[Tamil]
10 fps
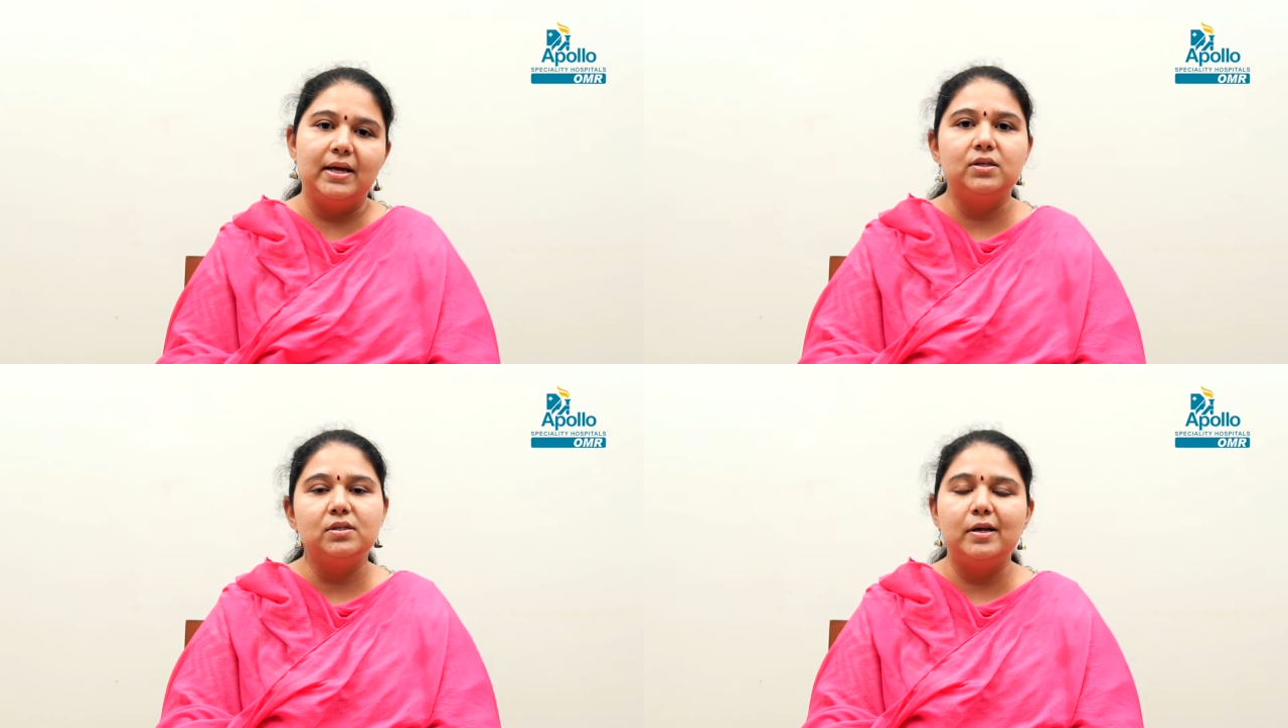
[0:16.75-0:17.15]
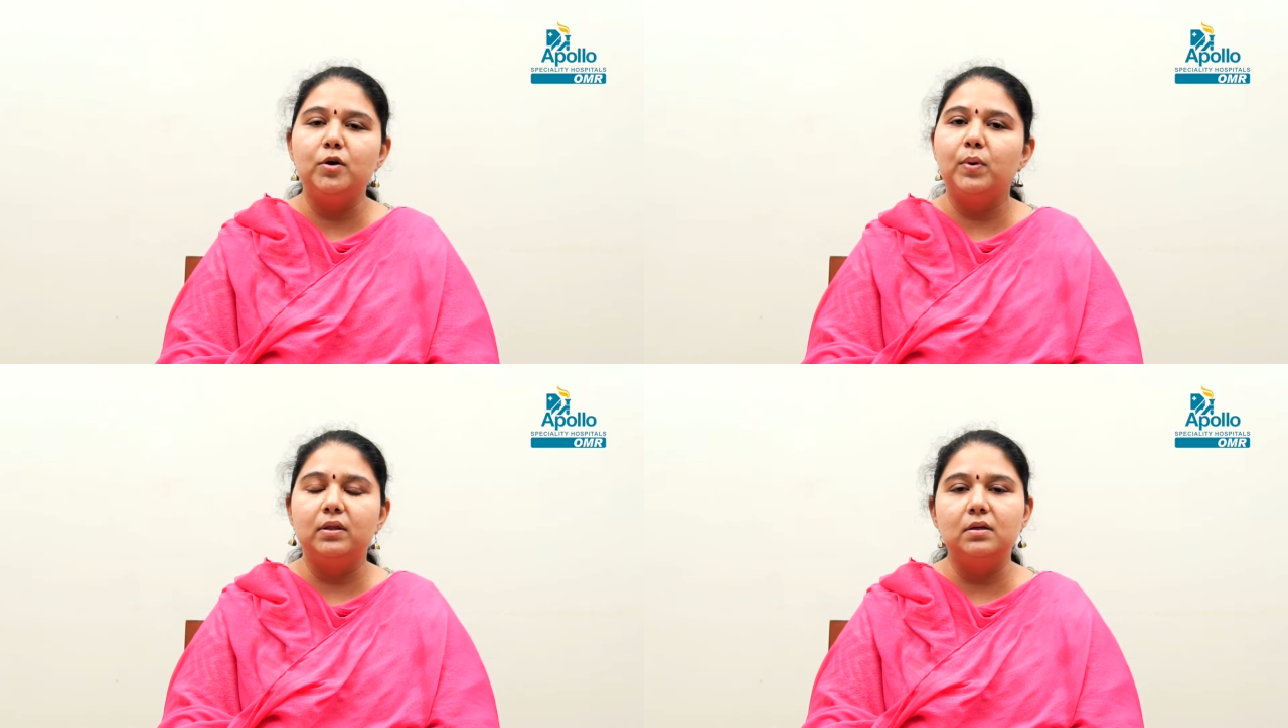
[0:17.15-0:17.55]

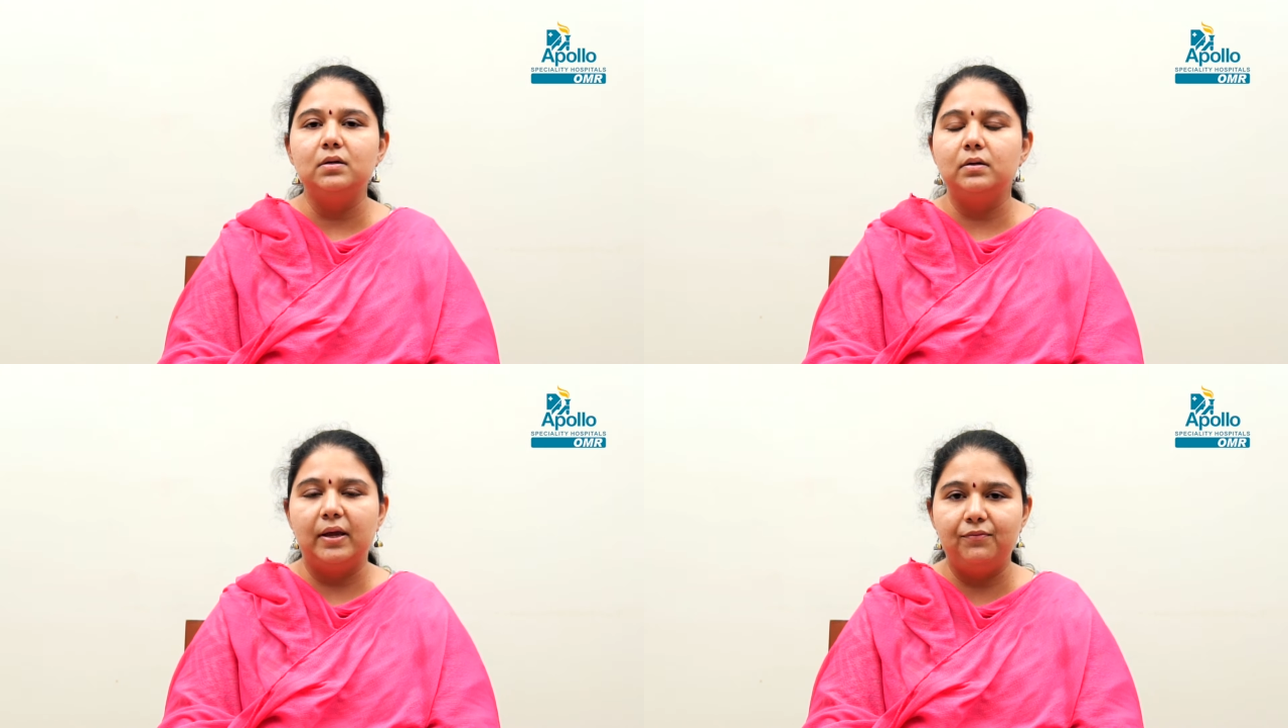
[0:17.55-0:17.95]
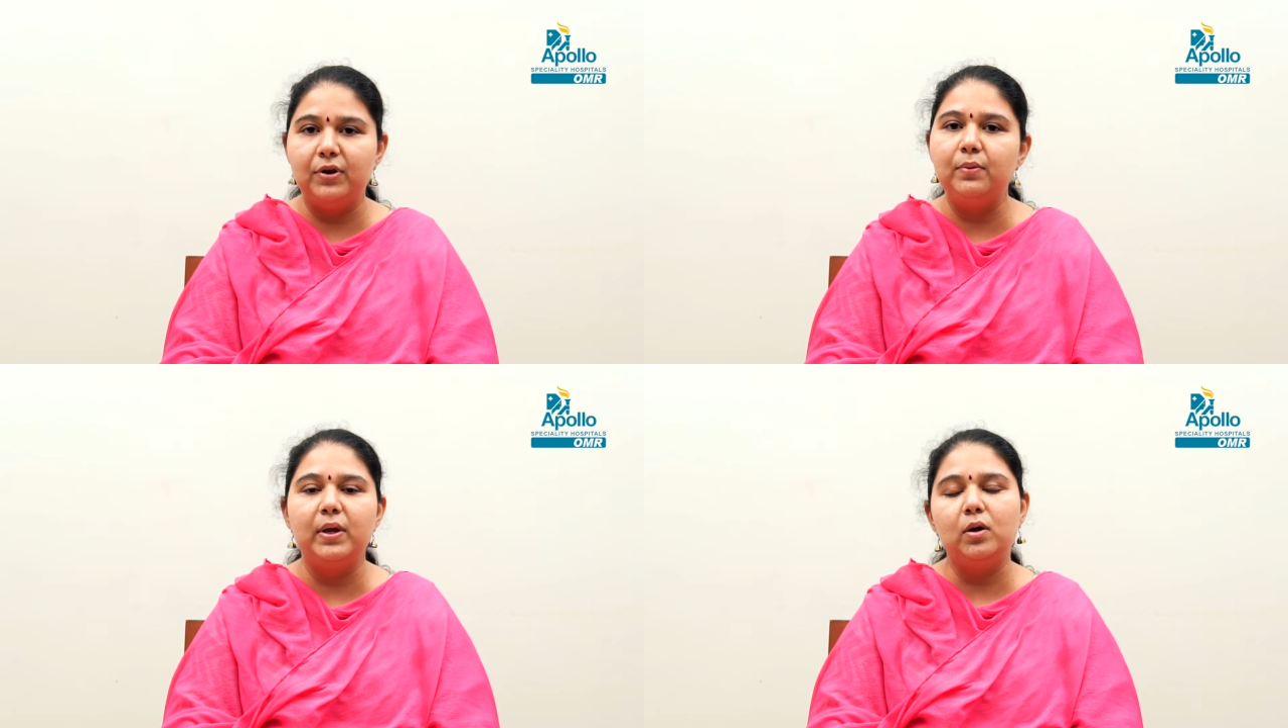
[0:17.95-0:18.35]
ஸ்டேஜஸ்லேயும் வந்து
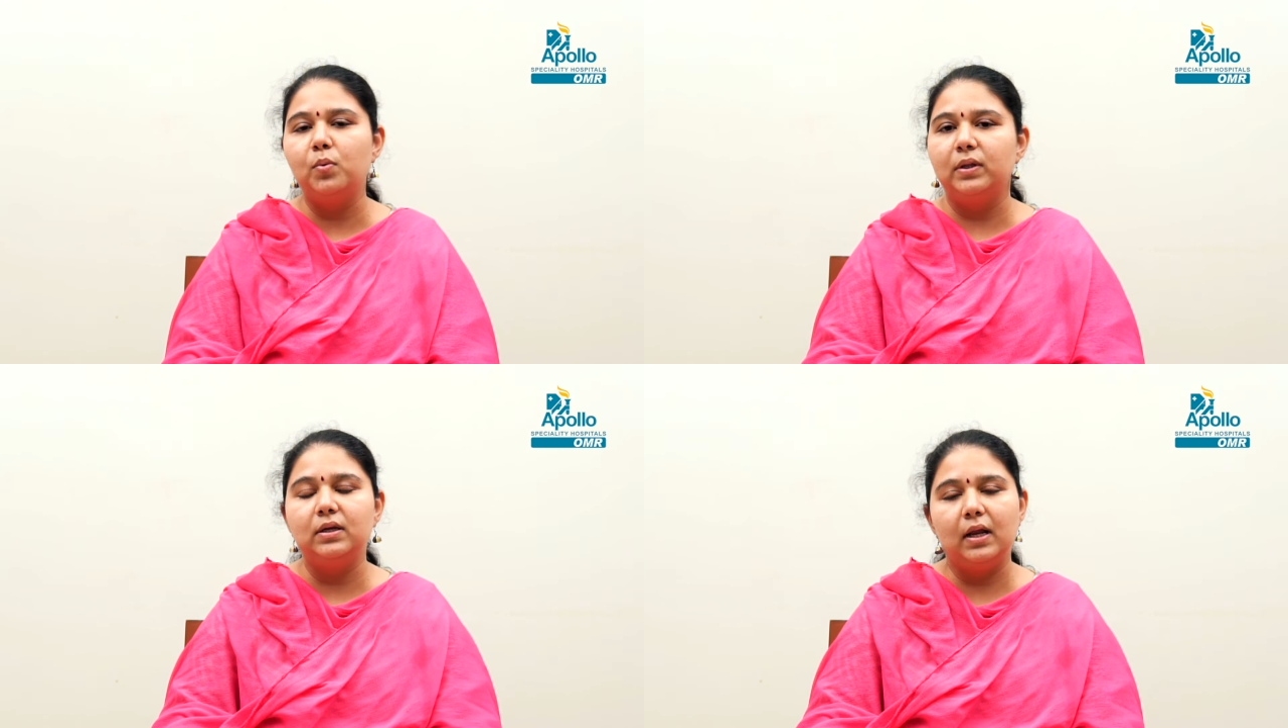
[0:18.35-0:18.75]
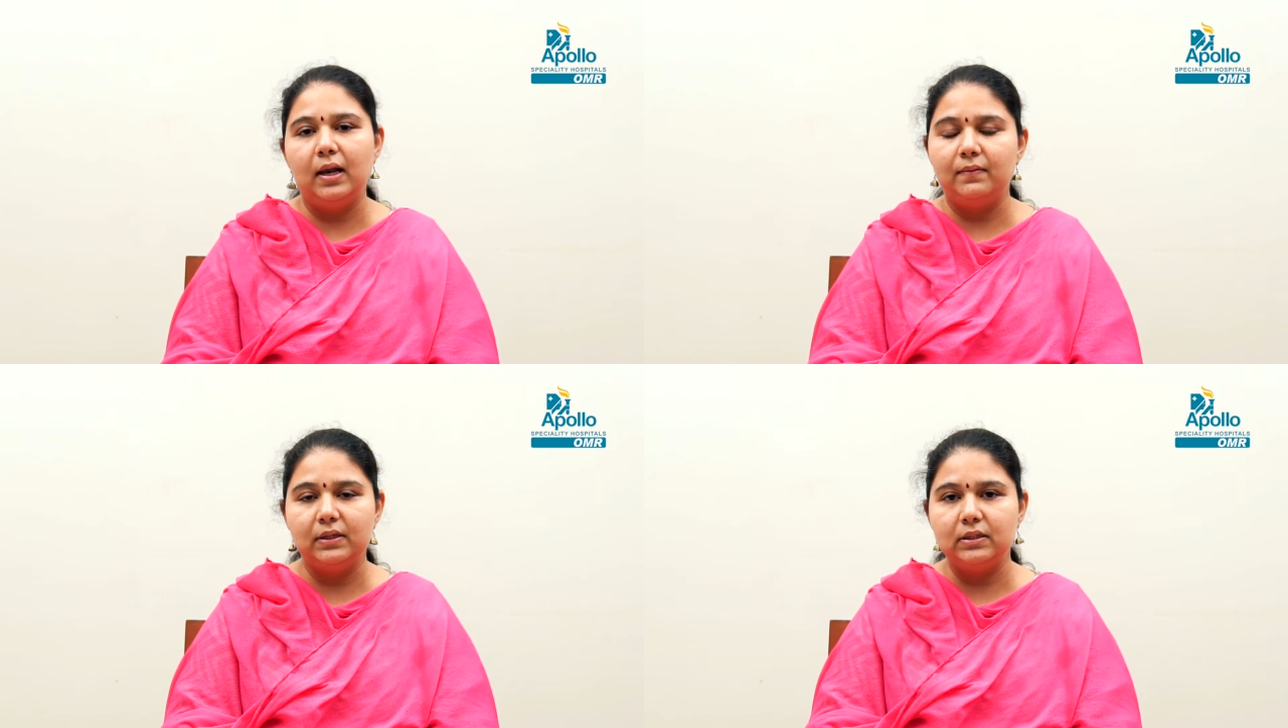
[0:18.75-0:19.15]
எவ்ரி வீக்கும் வந்து
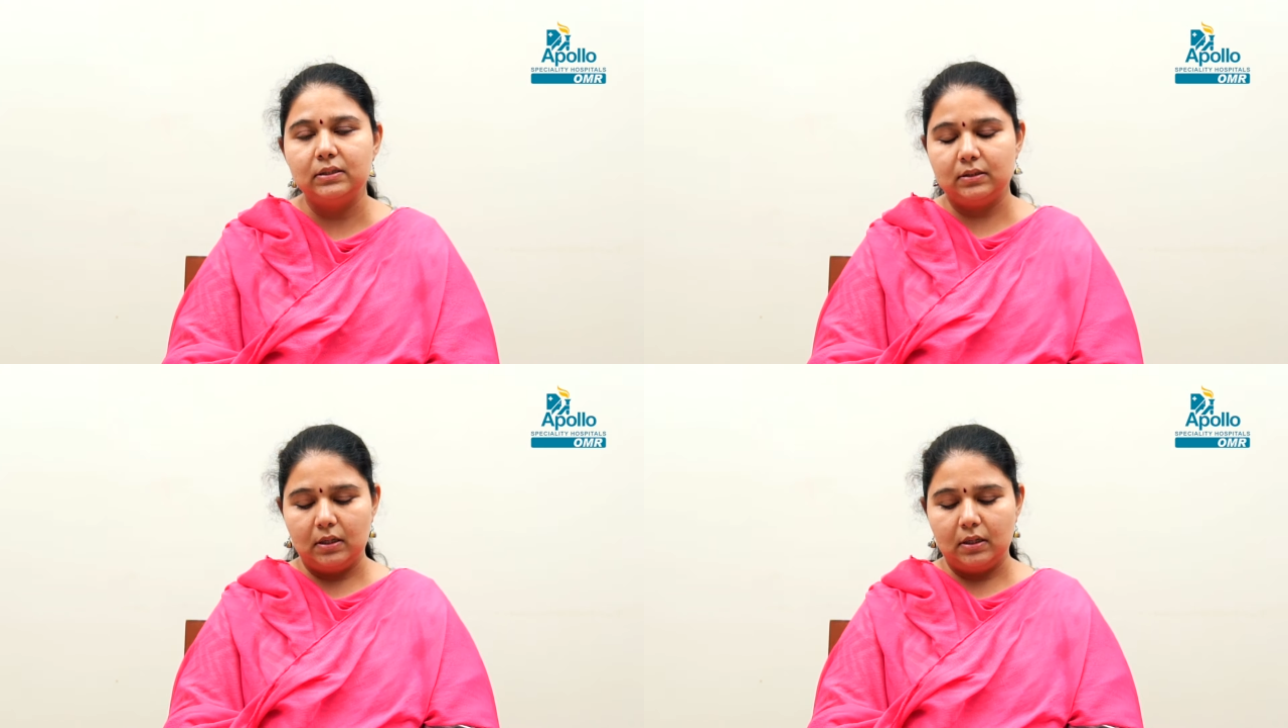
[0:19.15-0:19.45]
நல்லா வந்து